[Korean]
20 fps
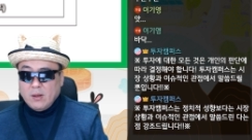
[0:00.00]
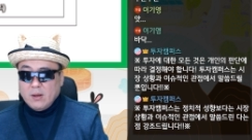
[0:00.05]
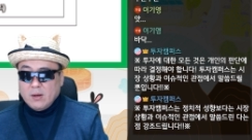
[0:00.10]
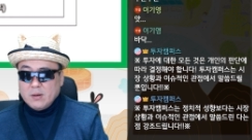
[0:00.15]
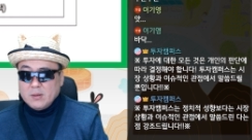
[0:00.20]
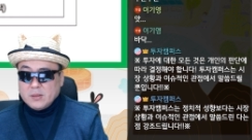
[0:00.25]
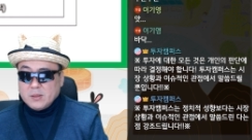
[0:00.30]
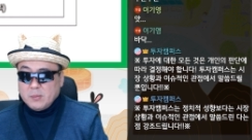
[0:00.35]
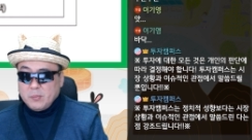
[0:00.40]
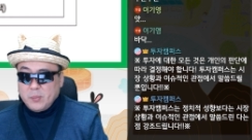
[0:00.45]

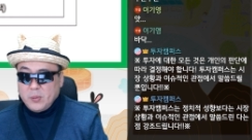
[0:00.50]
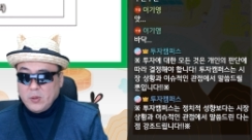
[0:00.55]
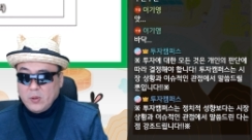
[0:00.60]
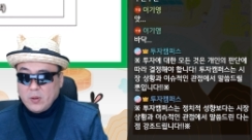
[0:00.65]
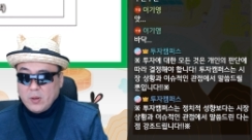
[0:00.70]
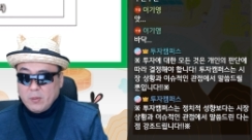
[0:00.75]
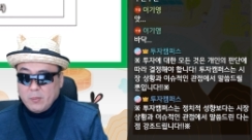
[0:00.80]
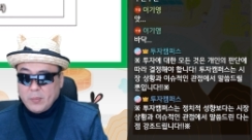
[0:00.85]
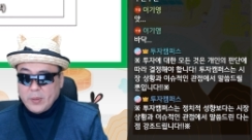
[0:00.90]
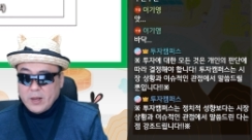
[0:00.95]
그래서
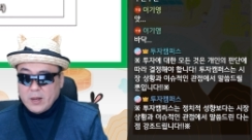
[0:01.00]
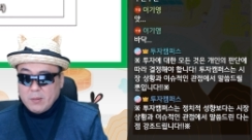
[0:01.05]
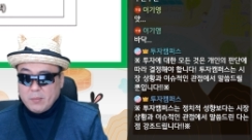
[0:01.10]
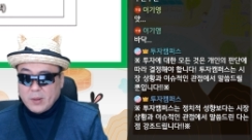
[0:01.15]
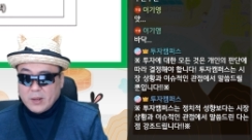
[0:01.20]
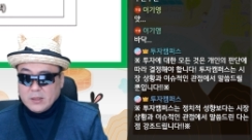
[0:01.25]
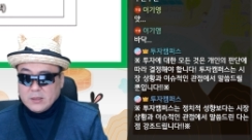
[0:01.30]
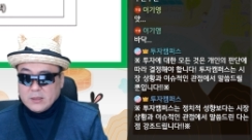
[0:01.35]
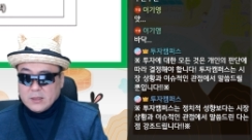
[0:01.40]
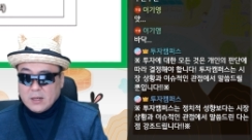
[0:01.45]
BNPL
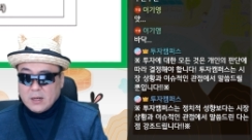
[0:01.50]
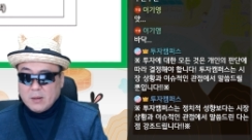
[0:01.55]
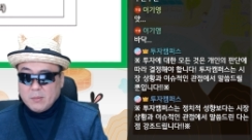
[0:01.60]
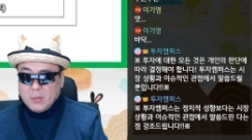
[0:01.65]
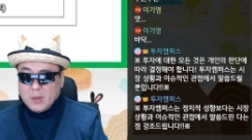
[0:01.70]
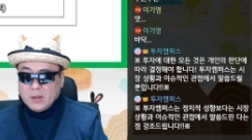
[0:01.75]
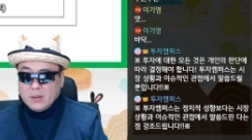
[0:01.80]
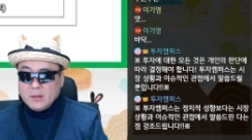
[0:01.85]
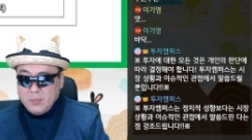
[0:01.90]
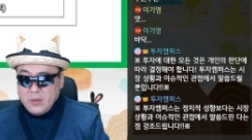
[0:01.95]
방식을
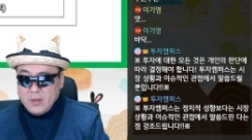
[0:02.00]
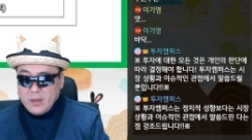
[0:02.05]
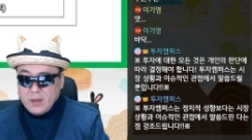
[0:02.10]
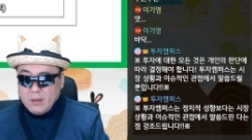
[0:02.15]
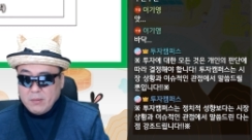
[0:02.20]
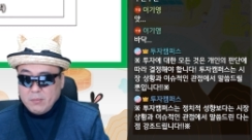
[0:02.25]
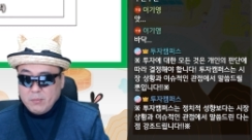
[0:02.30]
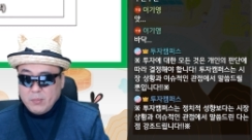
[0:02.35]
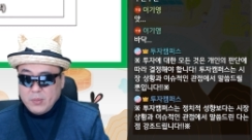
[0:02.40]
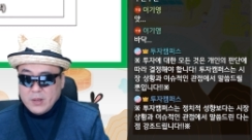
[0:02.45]
하면
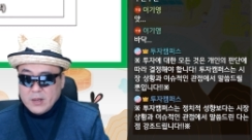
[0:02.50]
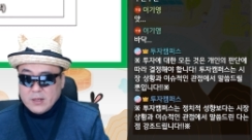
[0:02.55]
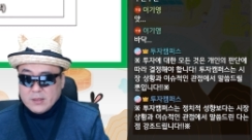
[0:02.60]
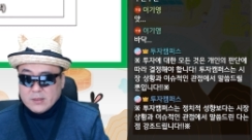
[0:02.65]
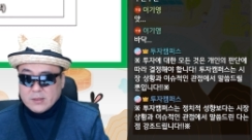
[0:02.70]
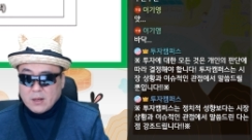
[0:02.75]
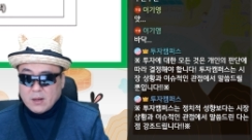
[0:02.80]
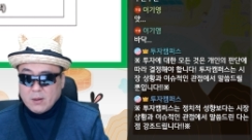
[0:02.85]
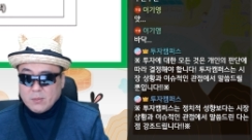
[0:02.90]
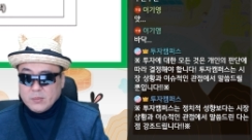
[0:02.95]
BNPL
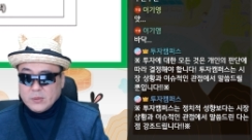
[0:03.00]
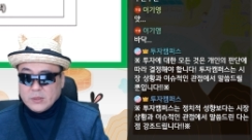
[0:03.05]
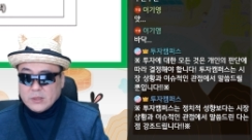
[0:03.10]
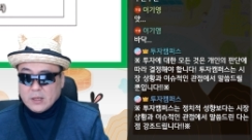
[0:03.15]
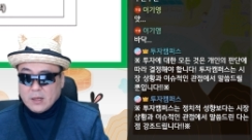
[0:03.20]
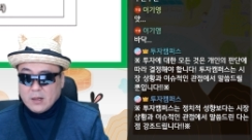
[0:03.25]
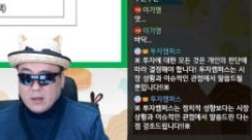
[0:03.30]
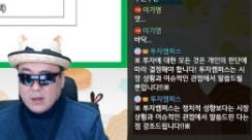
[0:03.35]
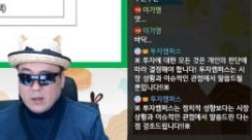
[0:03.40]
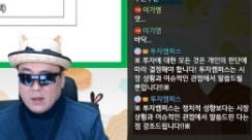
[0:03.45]

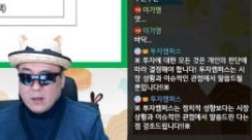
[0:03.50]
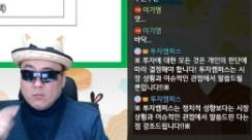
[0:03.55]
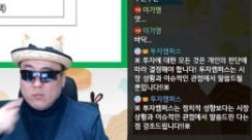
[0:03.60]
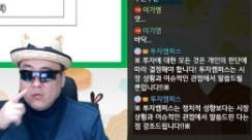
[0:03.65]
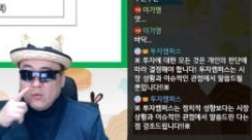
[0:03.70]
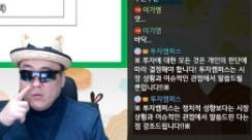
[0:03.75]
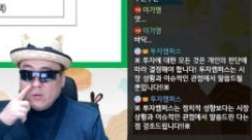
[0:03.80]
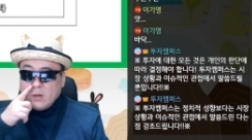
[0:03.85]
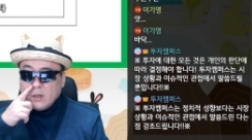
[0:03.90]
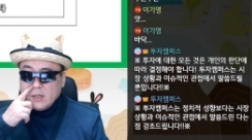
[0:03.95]
사업자가
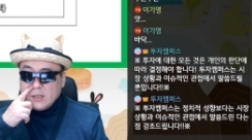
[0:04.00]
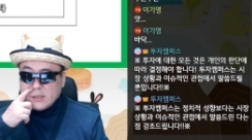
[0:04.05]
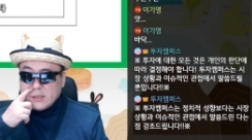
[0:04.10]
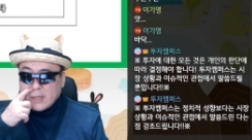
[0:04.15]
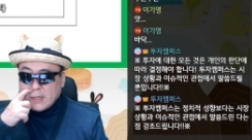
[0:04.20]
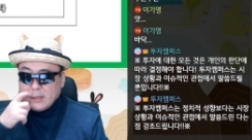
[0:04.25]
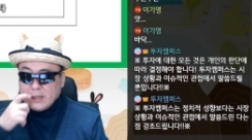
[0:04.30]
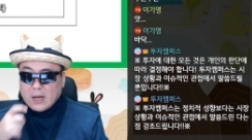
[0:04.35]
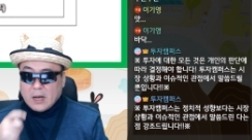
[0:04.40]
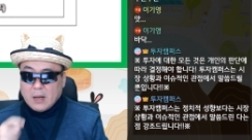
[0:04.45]
물건을
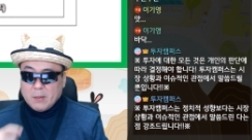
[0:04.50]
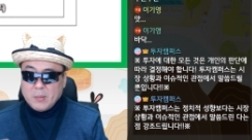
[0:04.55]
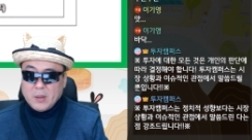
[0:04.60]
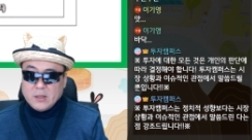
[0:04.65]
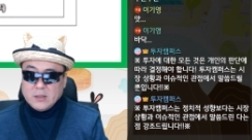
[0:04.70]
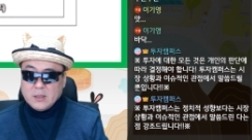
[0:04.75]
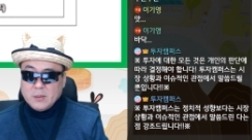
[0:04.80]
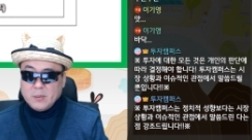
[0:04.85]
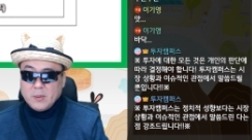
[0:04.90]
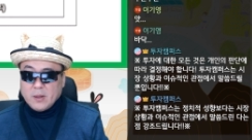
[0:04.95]
산
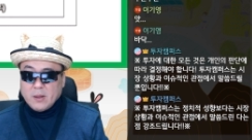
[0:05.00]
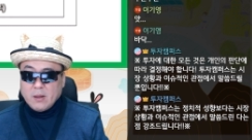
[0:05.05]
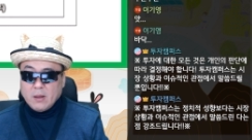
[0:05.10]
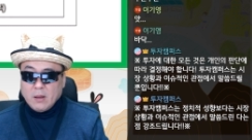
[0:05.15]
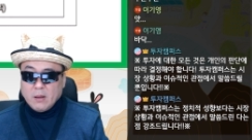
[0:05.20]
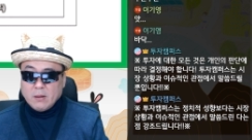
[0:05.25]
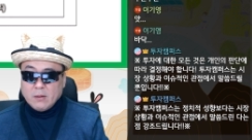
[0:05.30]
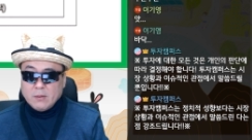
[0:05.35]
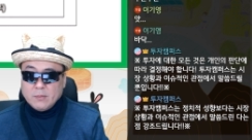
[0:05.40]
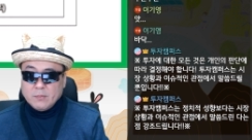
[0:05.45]
가맹점에게
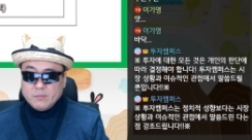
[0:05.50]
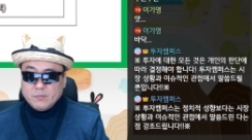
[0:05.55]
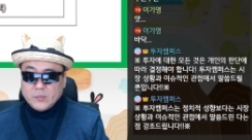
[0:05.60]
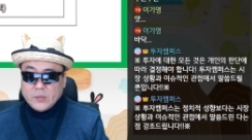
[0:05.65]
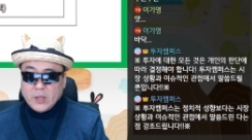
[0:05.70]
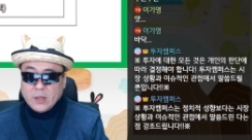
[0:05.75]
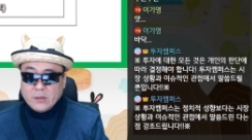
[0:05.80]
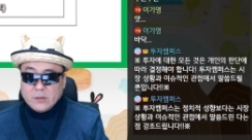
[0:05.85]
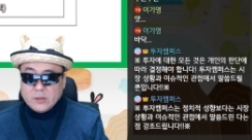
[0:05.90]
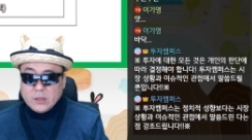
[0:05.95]

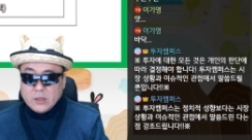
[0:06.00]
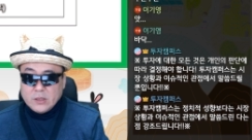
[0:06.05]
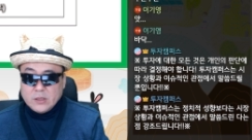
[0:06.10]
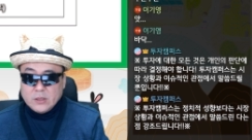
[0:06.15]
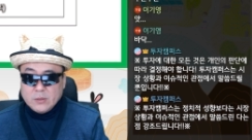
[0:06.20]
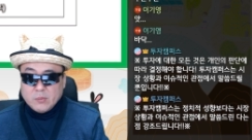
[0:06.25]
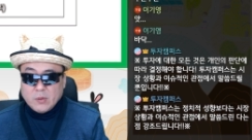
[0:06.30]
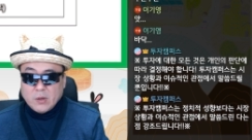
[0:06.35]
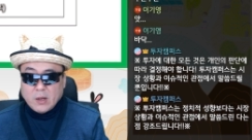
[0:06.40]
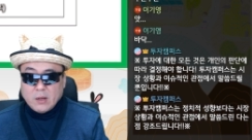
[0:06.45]
대체
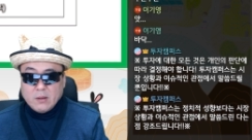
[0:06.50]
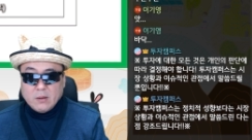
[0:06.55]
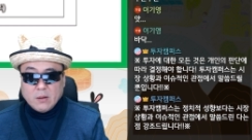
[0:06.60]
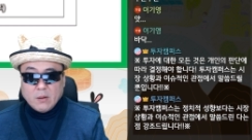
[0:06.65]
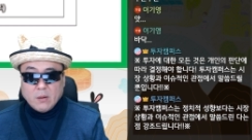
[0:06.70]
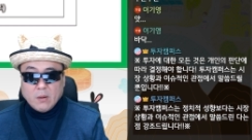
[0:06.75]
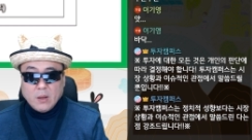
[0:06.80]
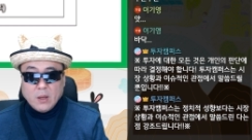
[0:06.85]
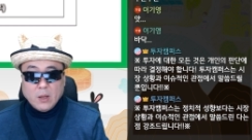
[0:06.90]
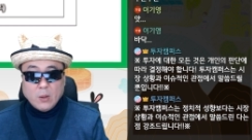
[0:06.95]
지불을 한 거예요.